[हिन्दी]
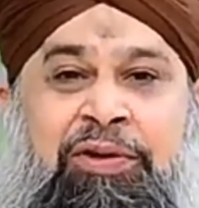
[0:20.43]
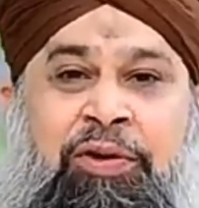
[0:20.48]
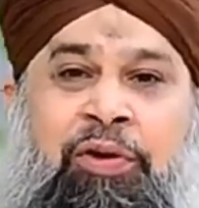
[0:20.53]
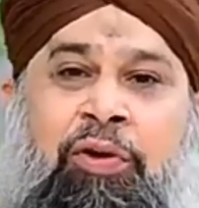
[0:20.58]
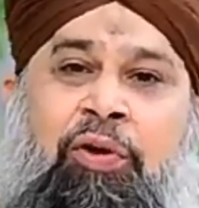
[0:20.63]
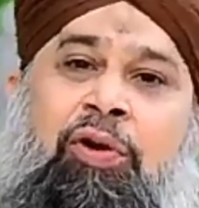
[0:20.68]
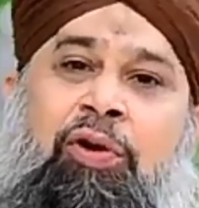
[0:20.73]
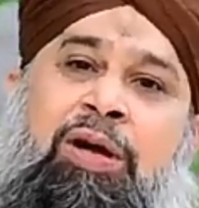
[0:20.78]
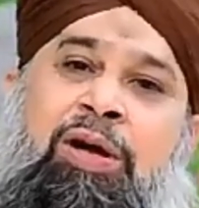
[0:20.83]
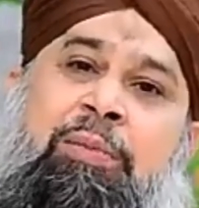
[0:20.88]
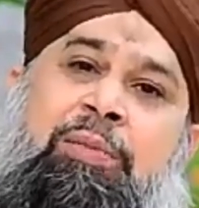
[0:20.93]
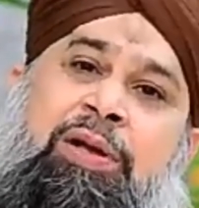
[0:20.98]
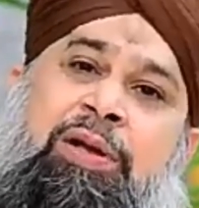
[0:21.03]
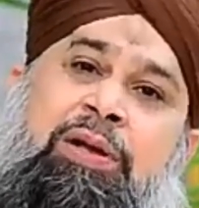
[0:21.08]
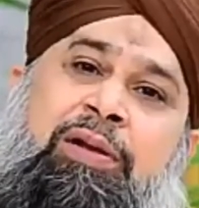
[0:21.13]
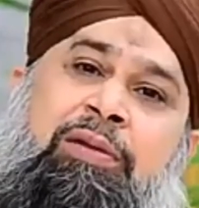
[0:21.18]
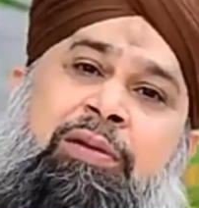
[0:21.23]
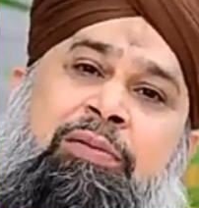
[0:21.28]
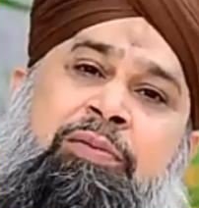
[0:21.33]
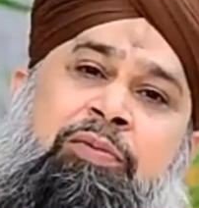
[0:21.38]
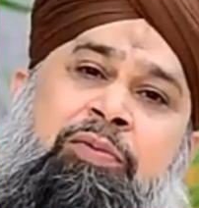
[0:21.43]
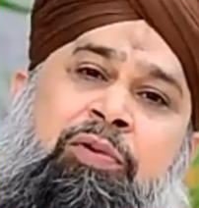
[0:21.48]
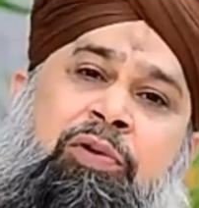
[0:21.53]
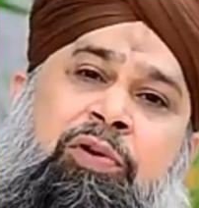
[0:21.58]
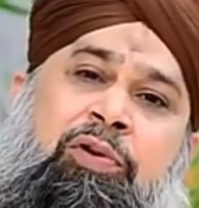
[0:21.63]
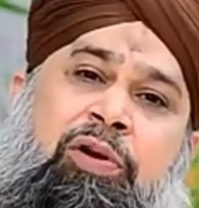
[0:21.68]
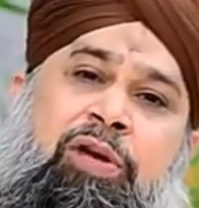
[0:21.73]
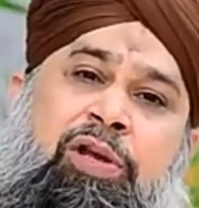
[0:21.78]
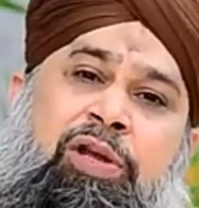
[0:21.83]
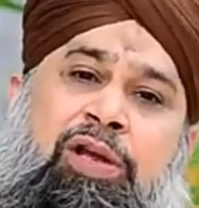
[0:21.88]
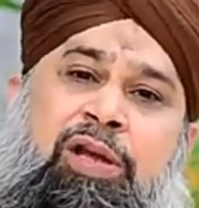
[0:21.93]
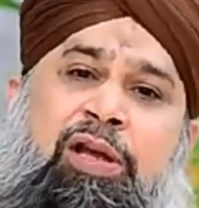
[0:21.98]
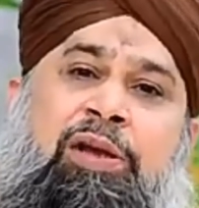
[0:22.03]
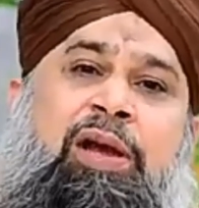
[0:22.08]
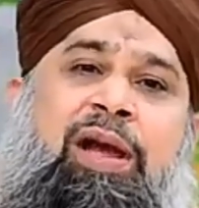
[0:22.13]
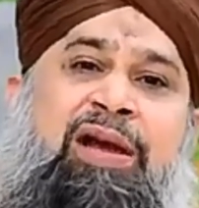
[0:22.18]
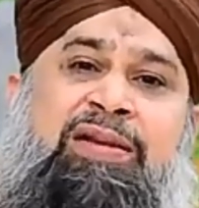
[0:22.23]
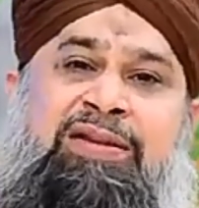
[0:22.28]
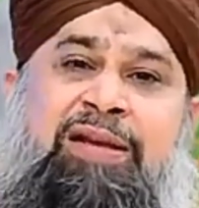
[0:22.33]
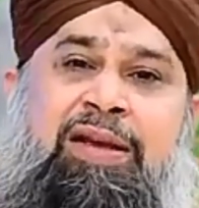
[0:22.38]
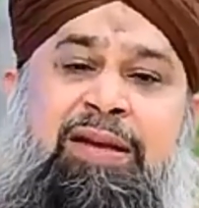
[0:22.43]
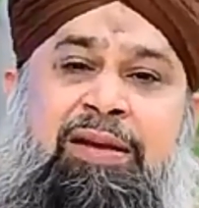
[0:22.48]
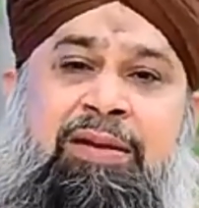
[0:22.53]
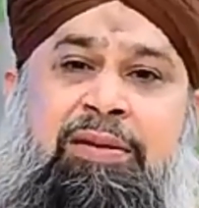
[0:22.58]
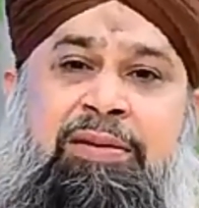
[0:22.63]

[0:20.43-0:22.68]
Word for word: और हमें कई ऐसे